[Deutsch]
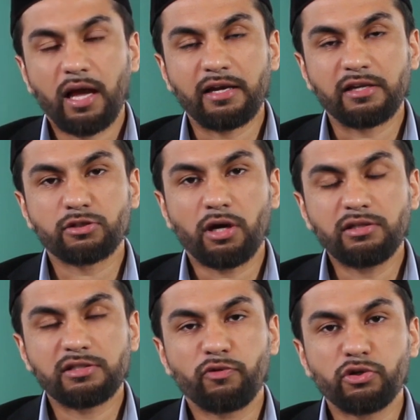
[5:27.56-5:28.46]
eines
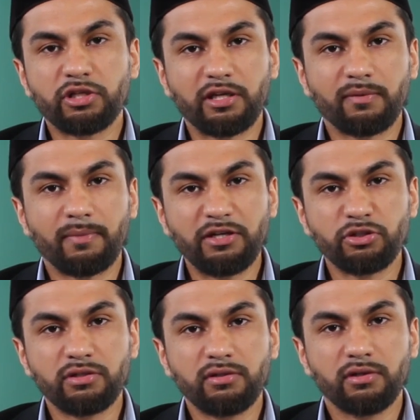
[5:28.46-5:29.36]
gottesfürchtigen
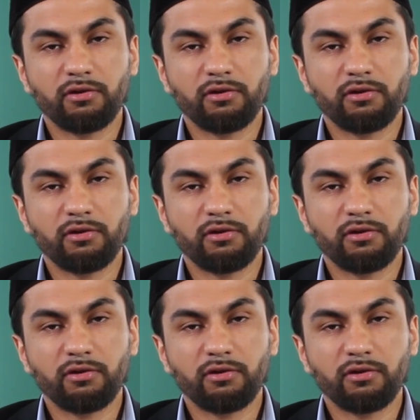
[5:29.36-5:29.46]
Menschen